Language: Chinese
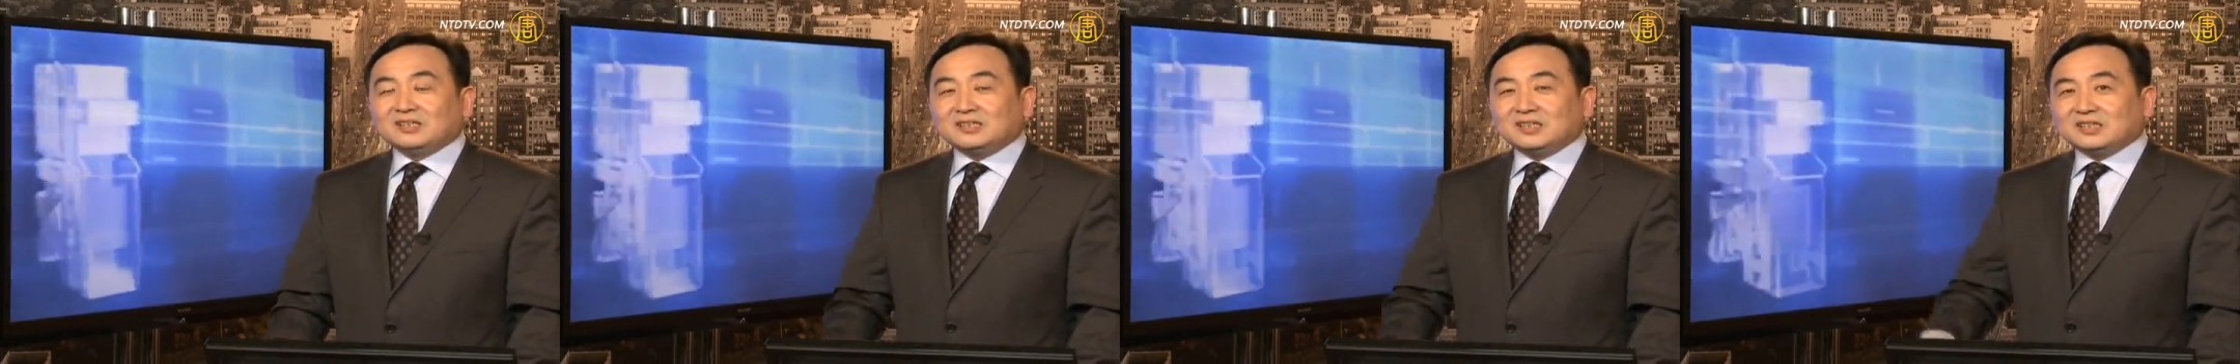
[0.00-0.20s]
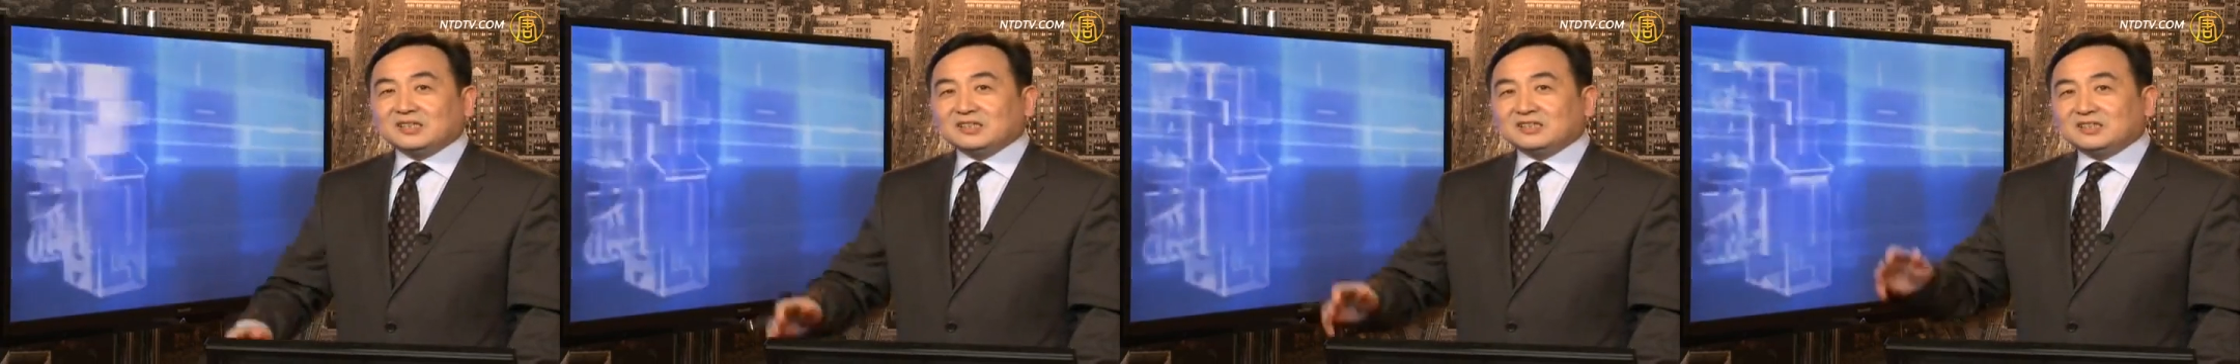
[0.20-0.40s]

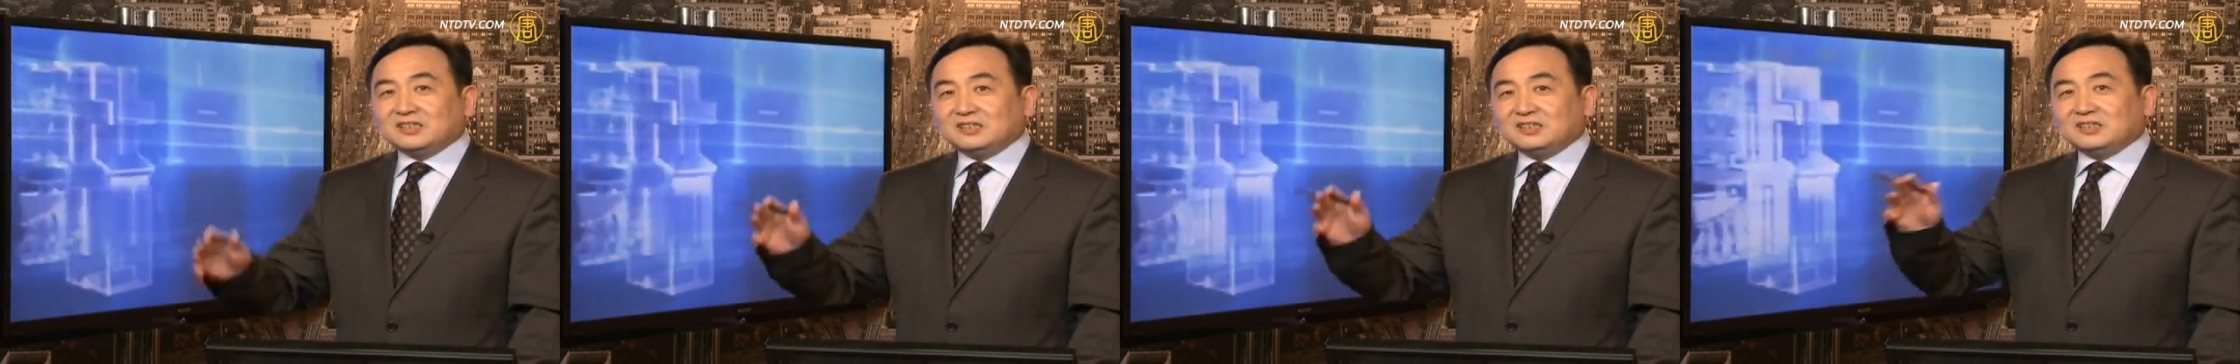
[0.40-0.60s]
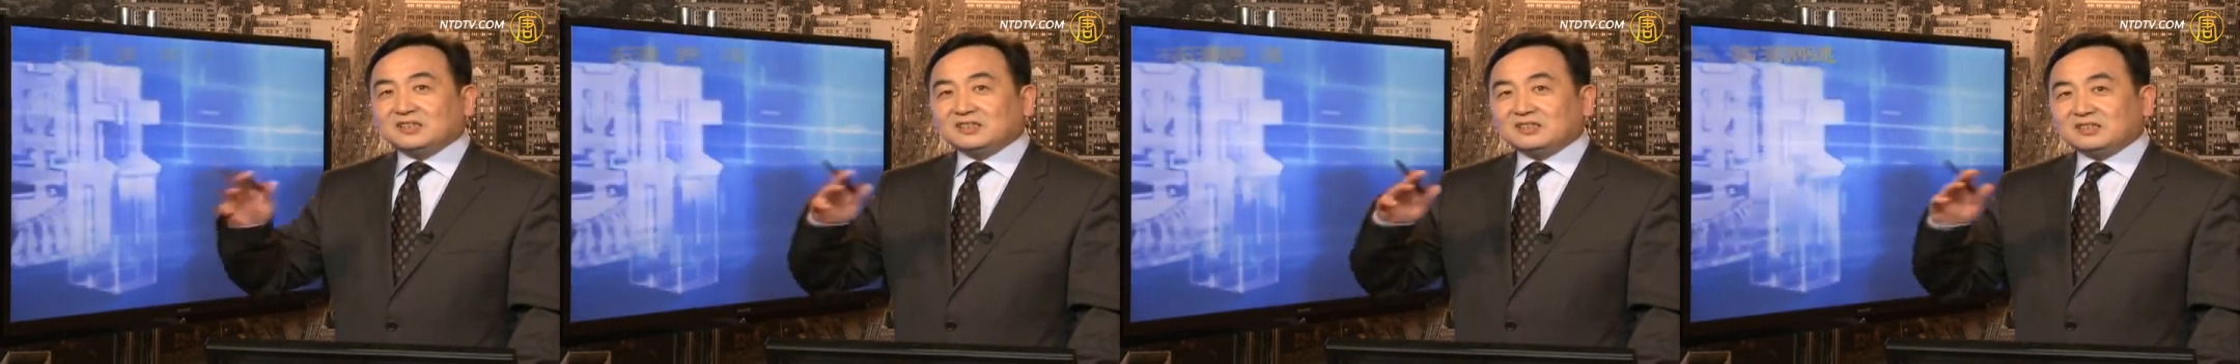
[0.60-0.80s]
这个
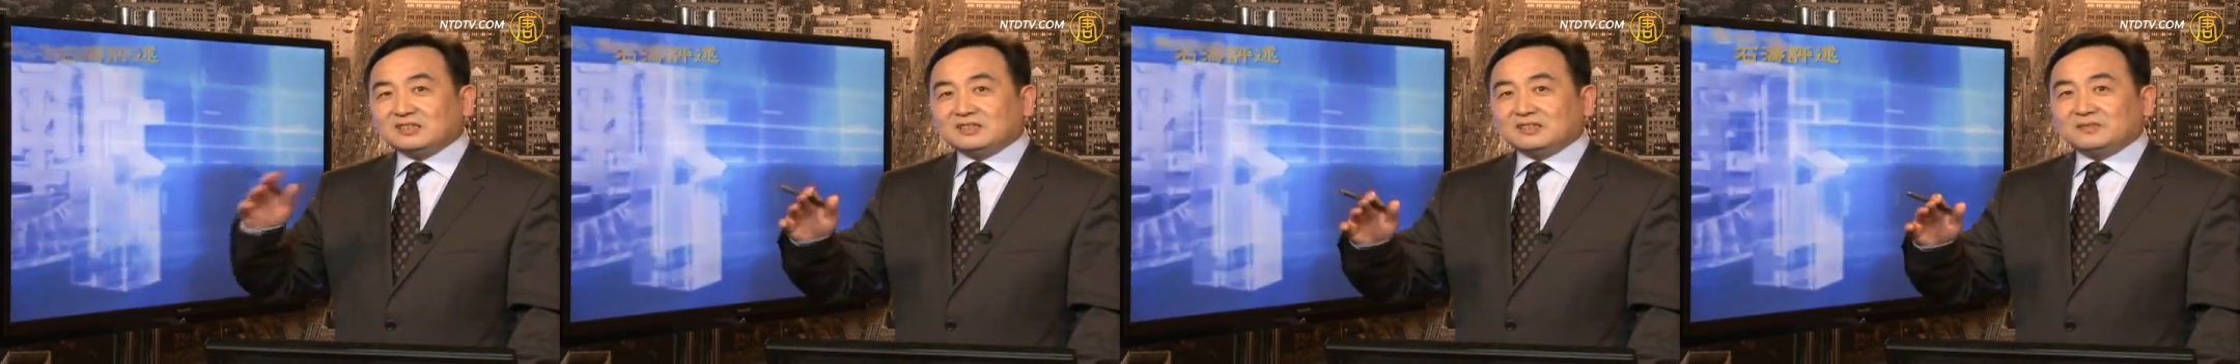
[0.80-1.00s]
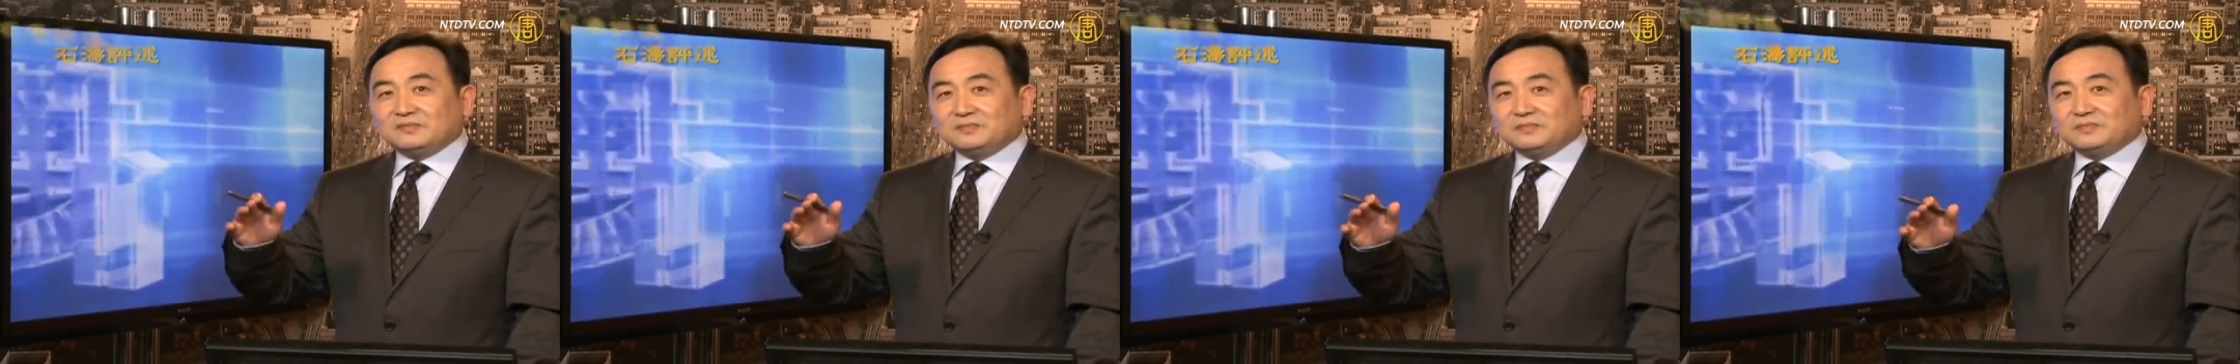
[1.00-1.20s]
德字，
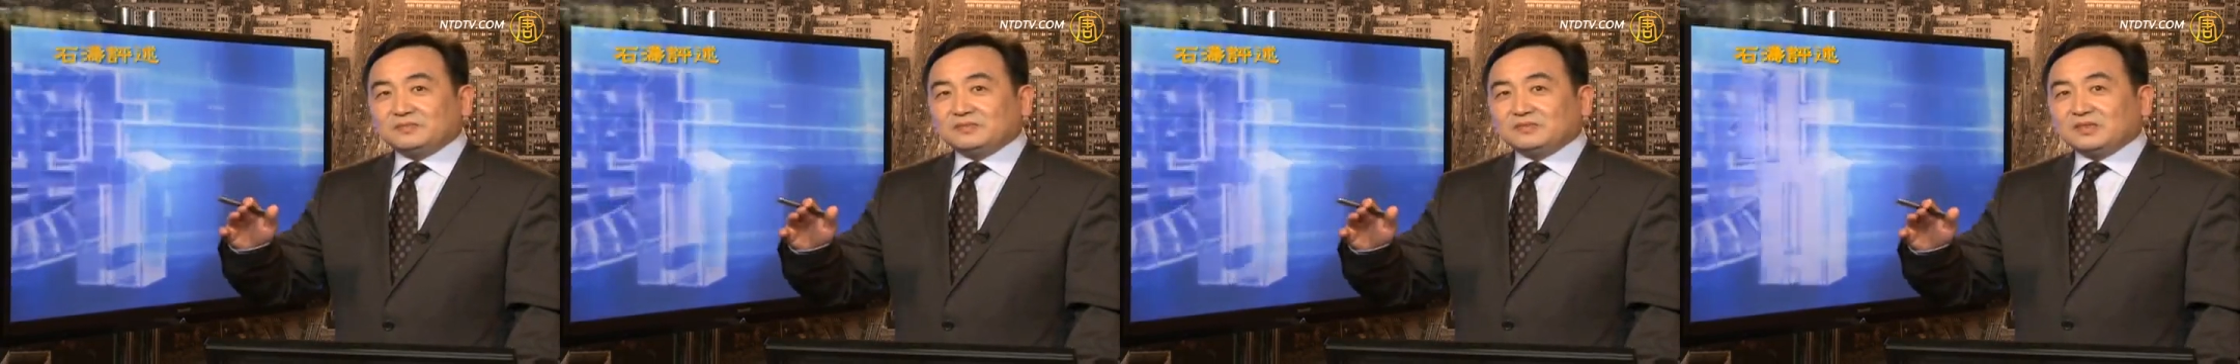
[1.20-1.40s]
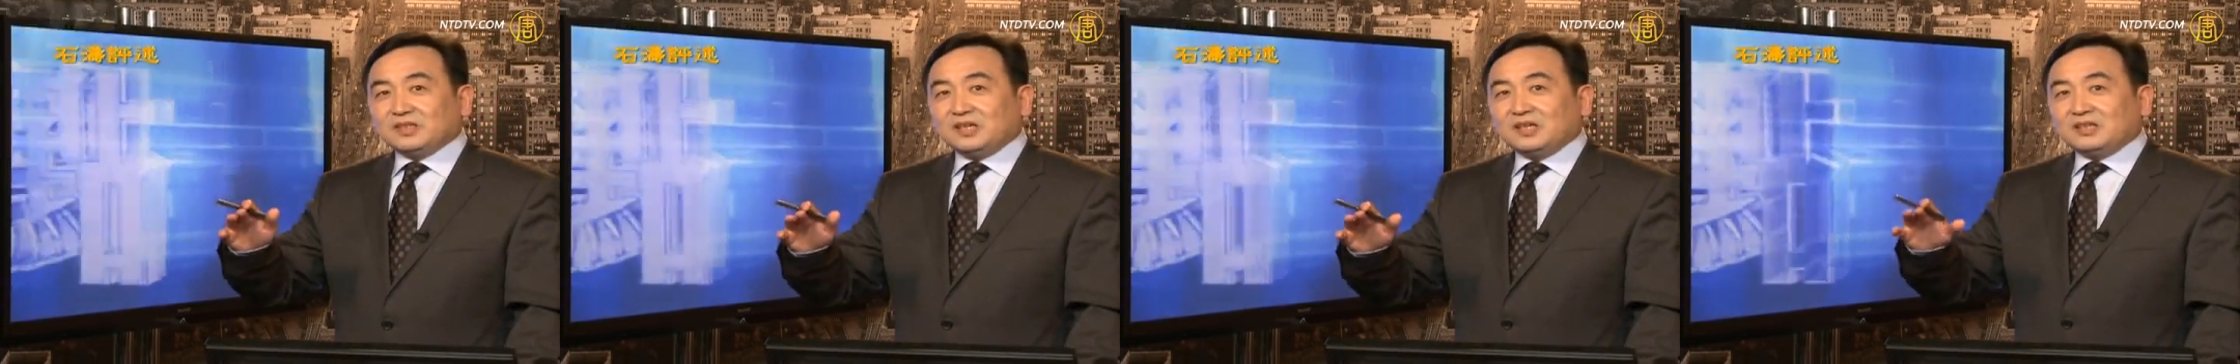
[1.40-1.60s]

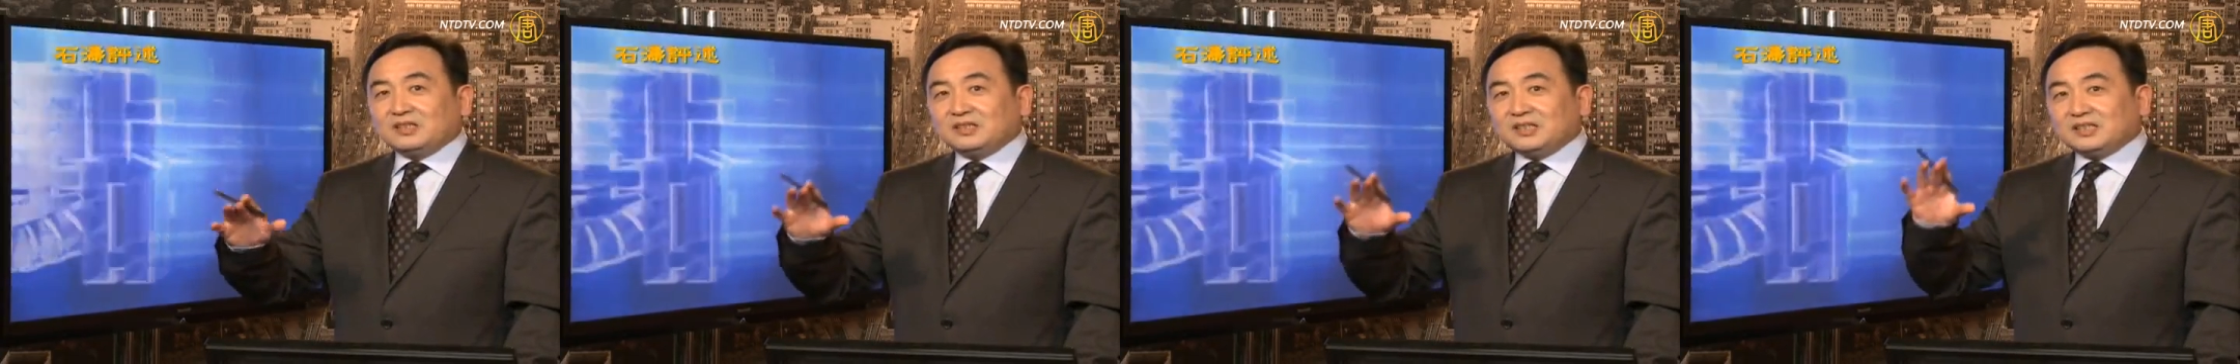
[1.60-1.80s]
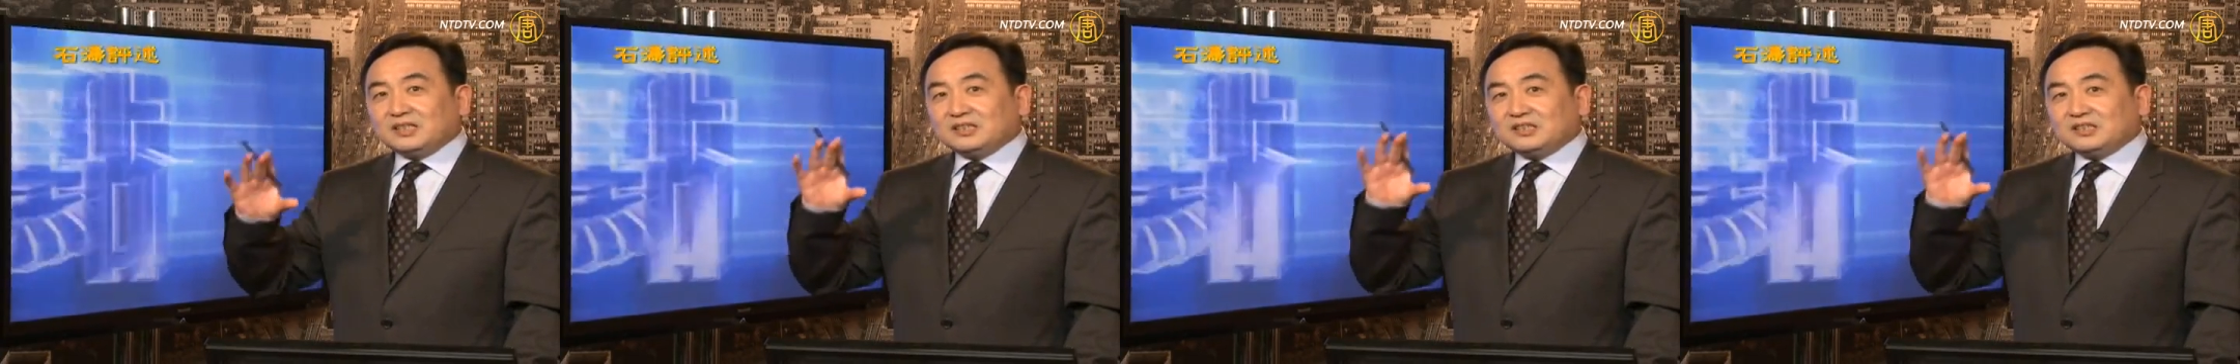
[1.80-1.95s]
这